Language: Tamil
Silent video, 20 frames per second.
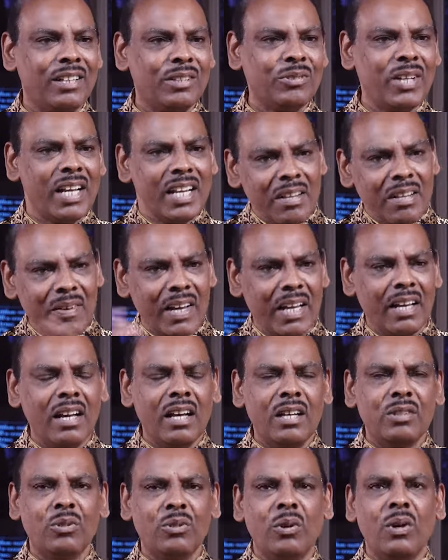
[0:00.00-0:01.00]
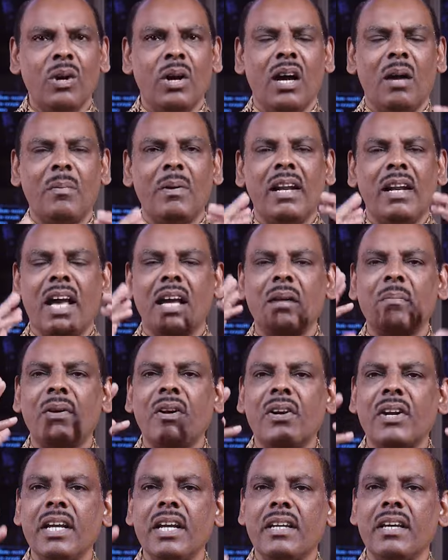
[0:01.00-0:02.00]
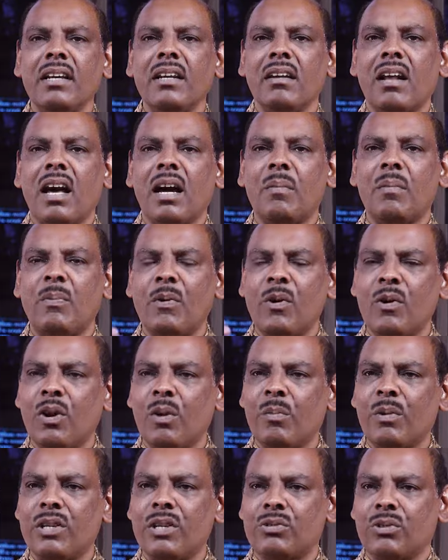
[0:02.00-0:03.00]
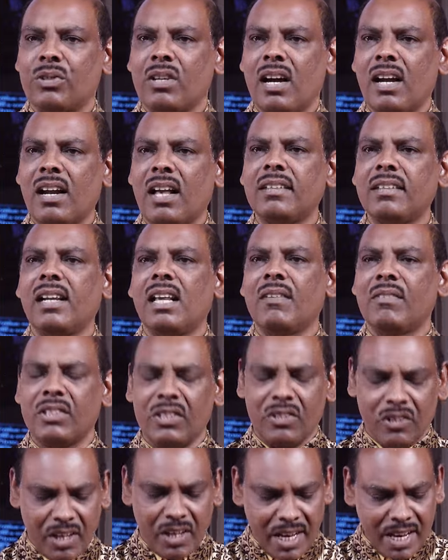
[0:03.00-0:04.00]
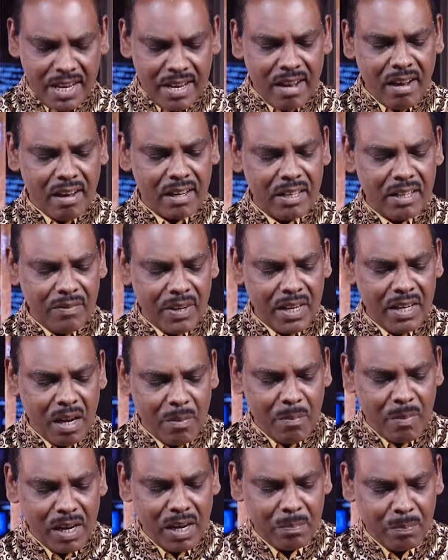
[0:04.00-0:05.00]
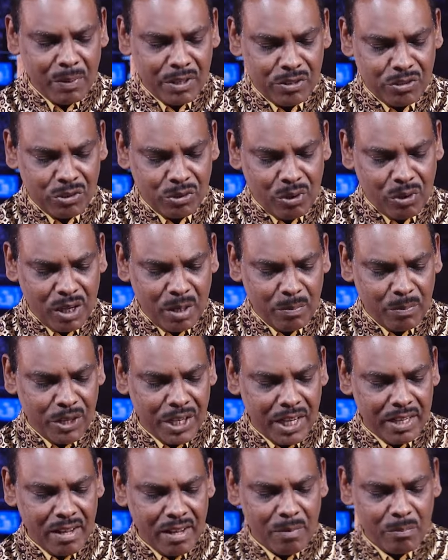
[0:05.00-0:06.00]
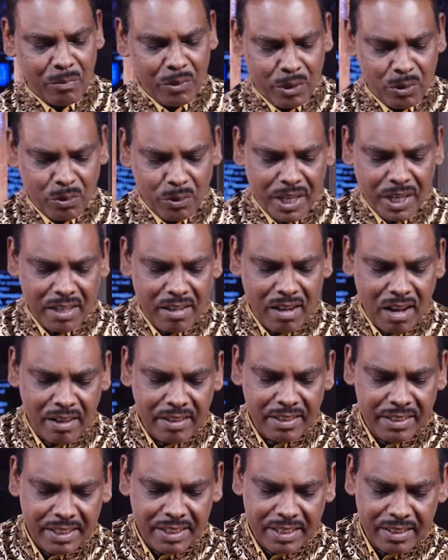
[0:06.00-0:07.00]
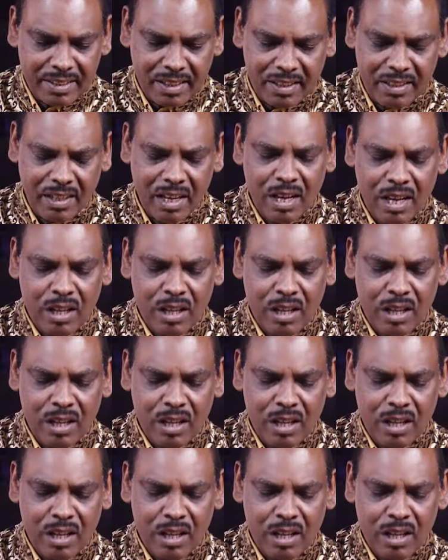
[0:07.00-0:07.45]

ஸோ எனிவே ஸோ அப்போ லைப்ரரிக்கு நாங்கள் போனோம் என்று சொன்னால் அதில் வந்து நிறைய அறிவை நம்மால் பெற்றுக்கொள்ள முடியதா கூடியதாக இருக்கின்றது